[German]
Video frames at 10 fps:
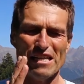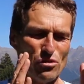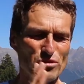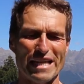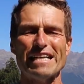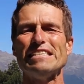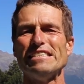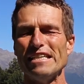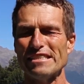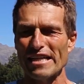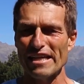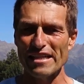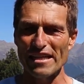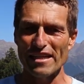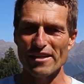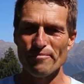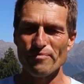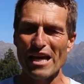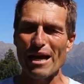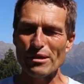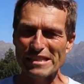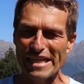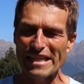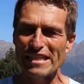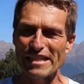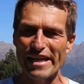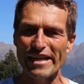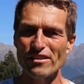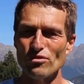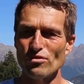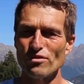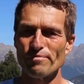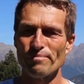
und das ist jetzt richtig. Aber es geht in die Richtung.